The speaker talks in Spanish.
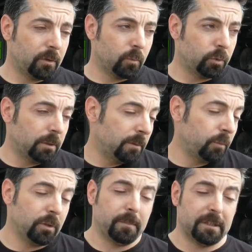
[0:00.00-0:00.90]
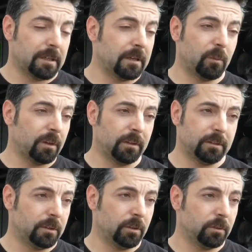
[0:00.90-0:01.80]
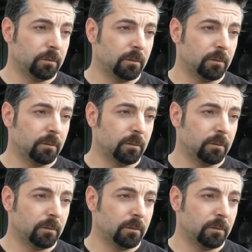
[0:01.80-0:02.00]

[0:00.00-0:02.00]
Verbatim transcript: combustible puede pasar a cualquier sitio.